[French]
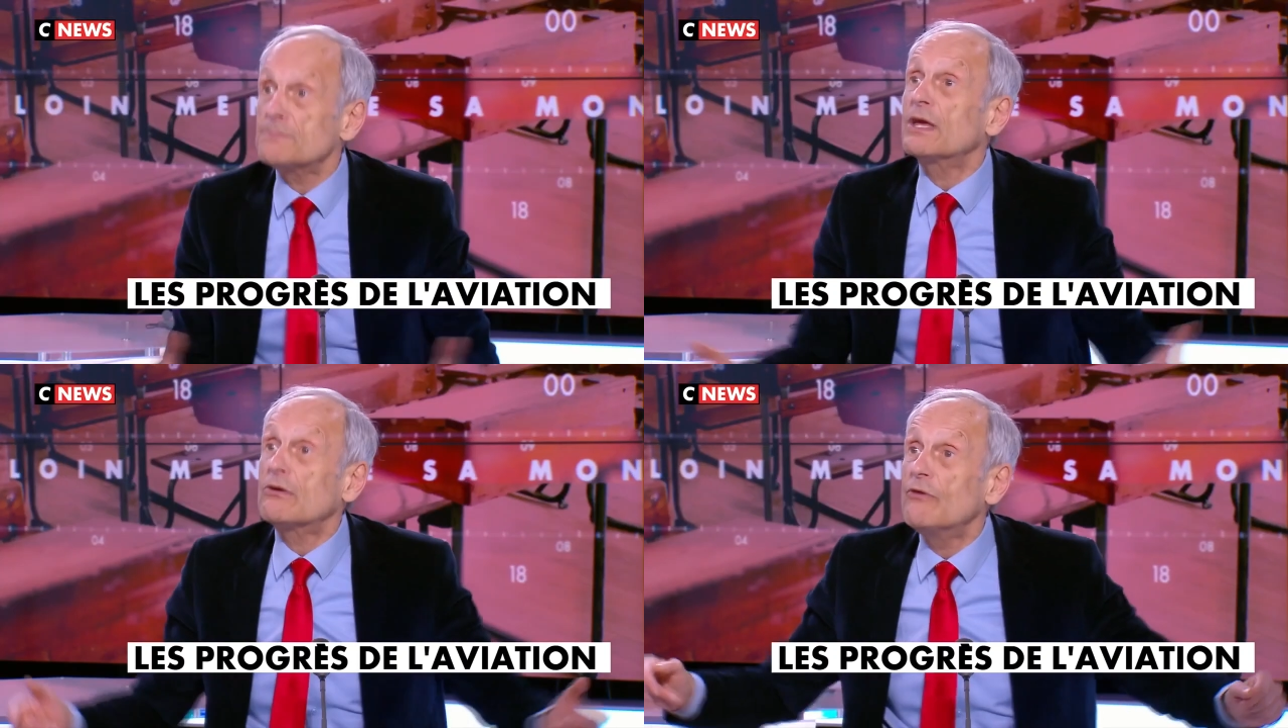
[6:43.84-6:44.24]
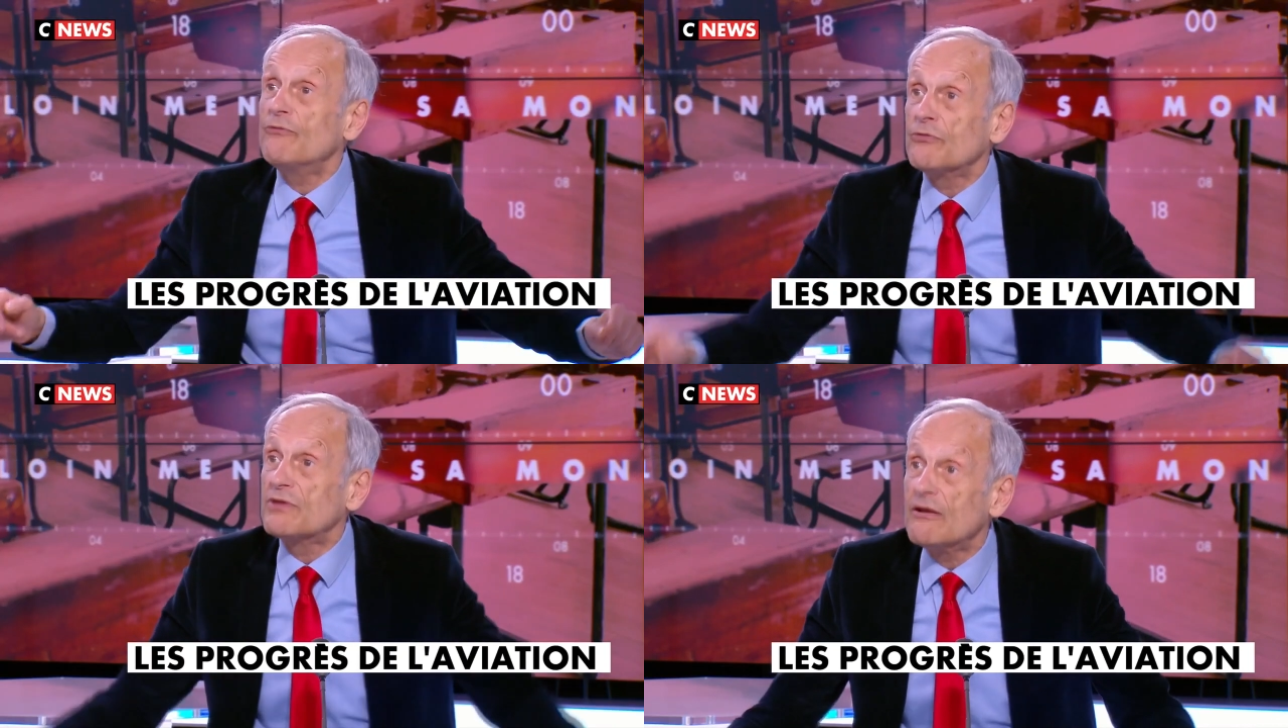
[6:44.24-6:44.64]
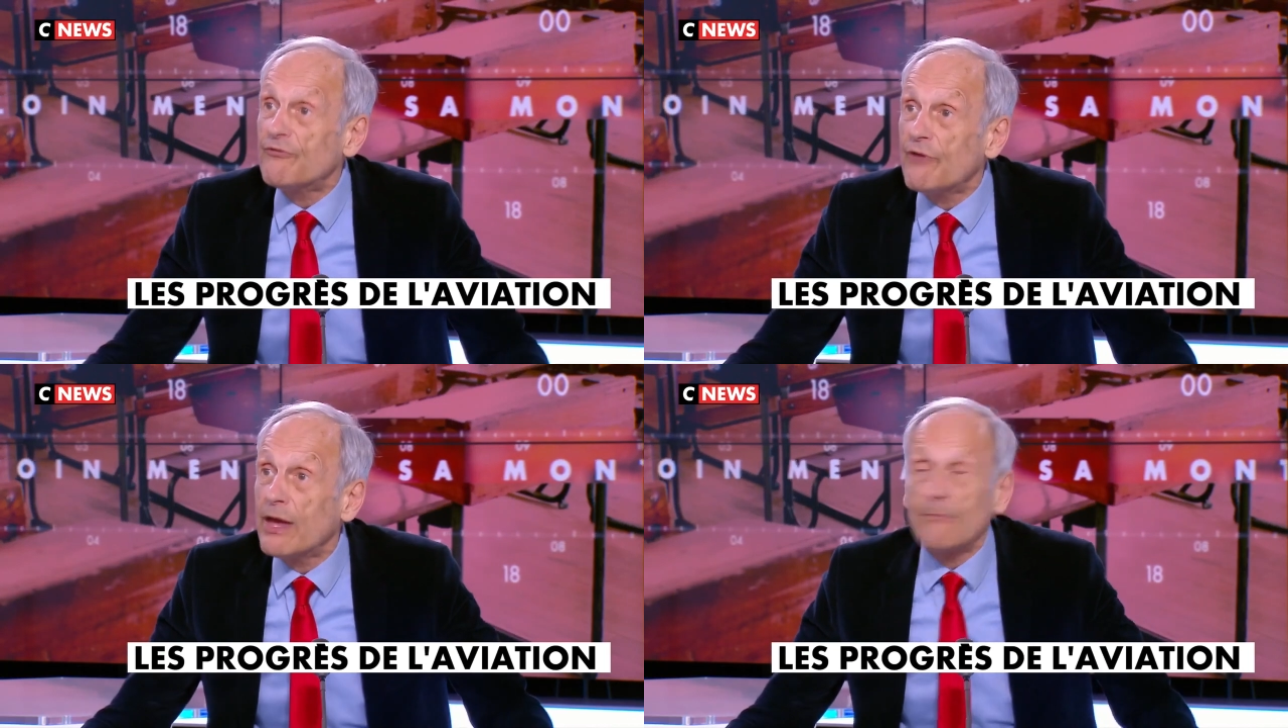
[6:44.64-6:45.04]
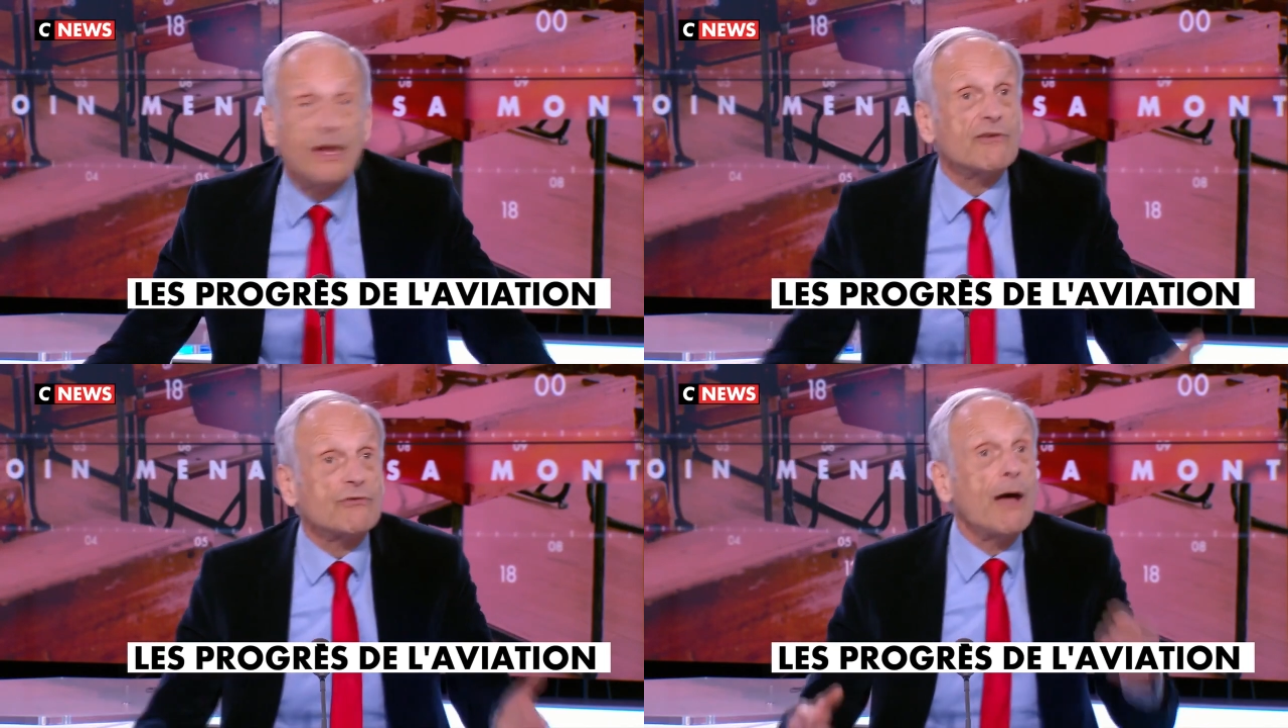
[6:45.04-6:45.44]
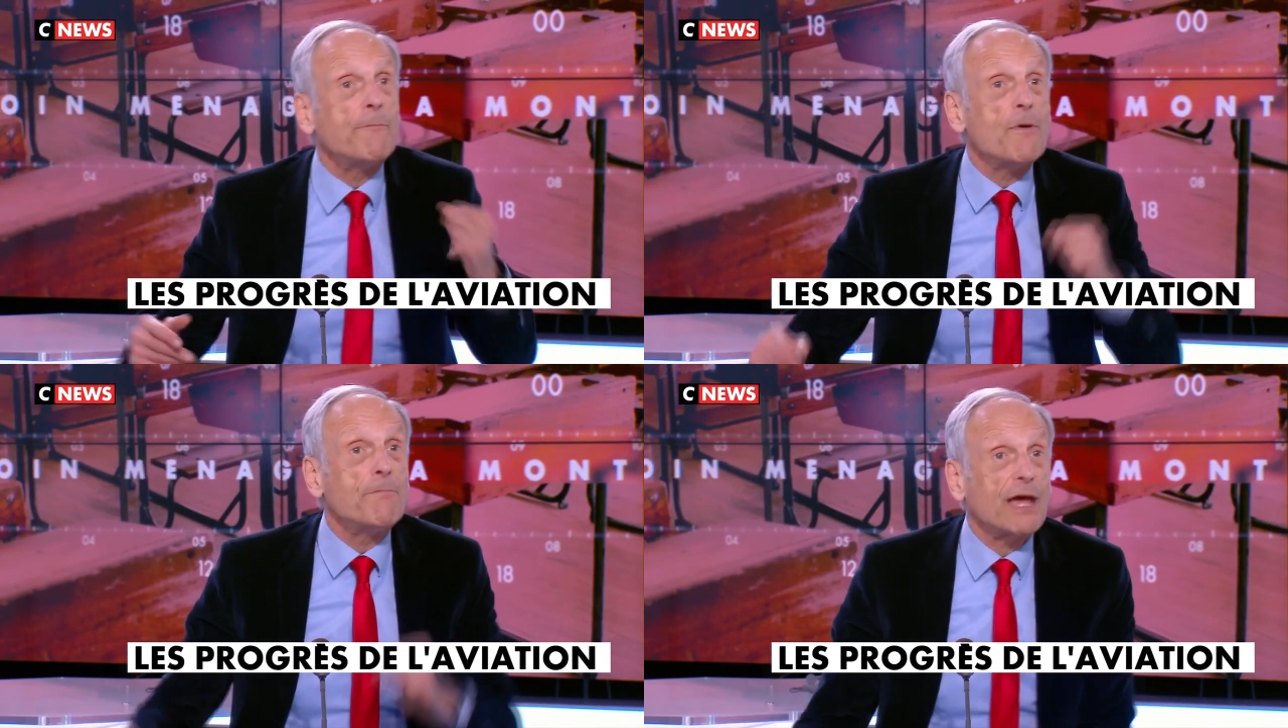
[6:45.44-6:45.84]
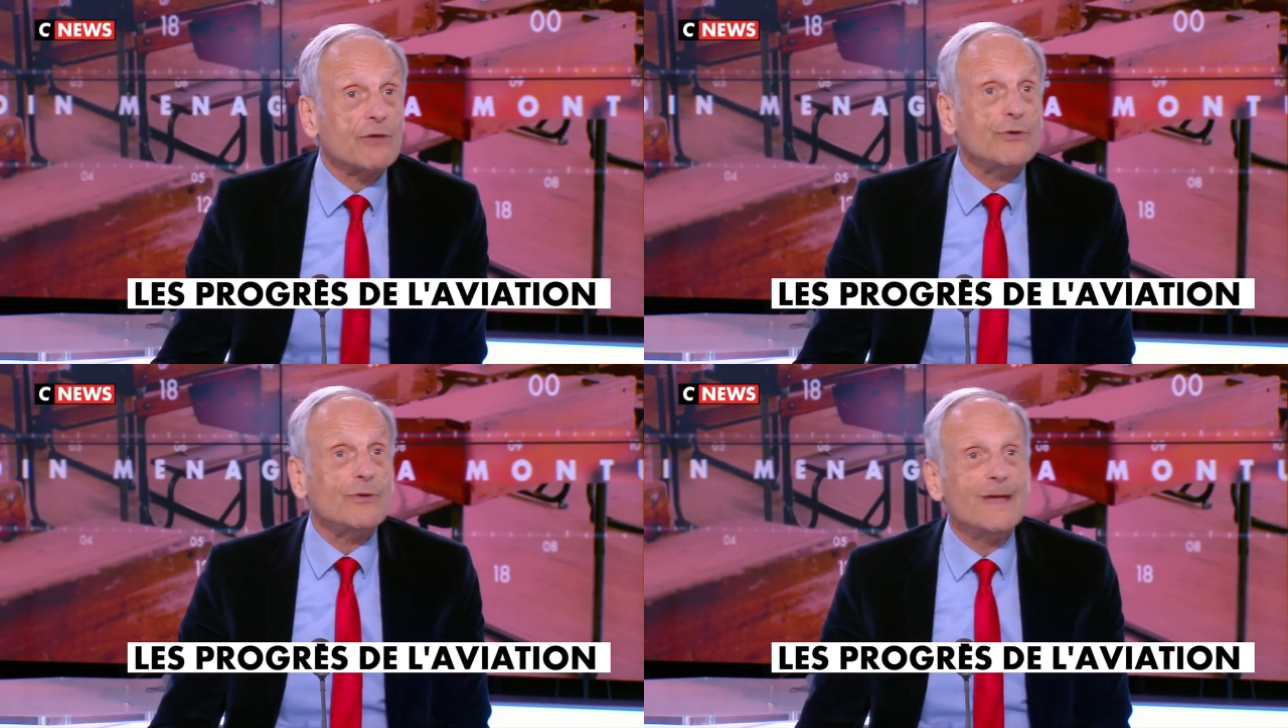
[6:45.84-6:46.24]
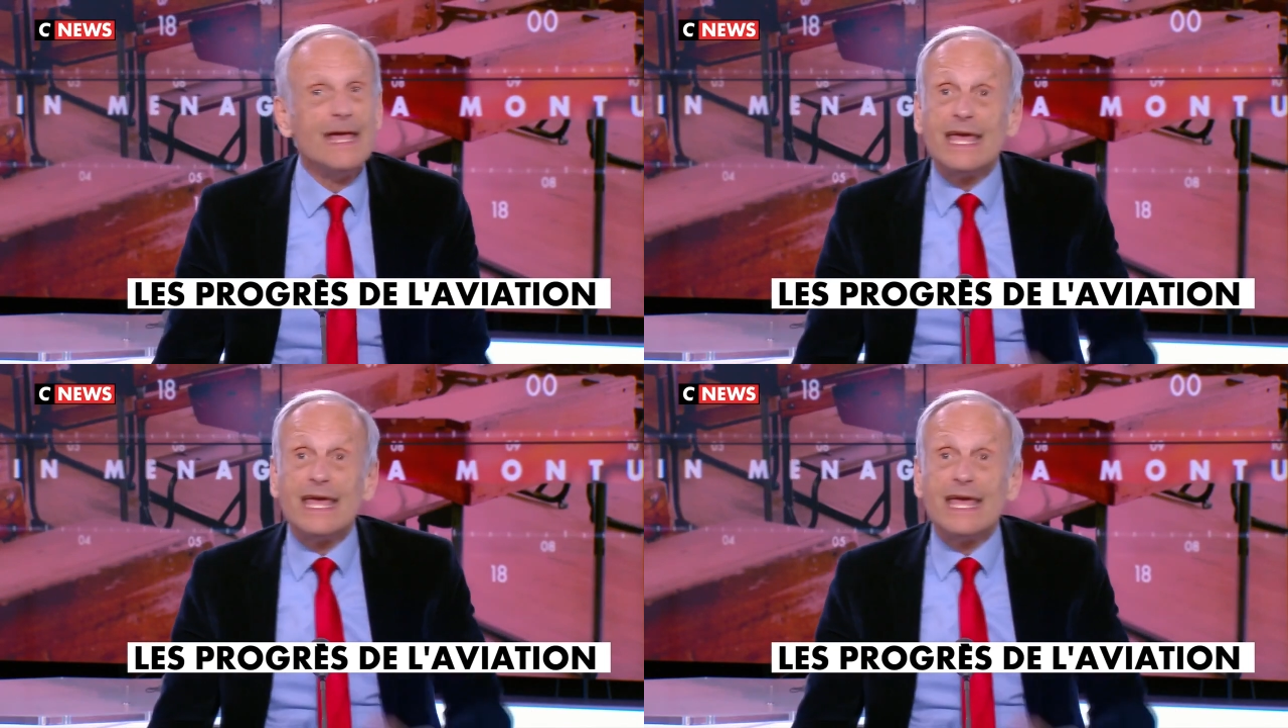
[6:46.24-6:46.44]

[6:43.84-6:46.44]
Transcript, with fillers: mais que vont-ils faire ben, Ils sont un peu perdus.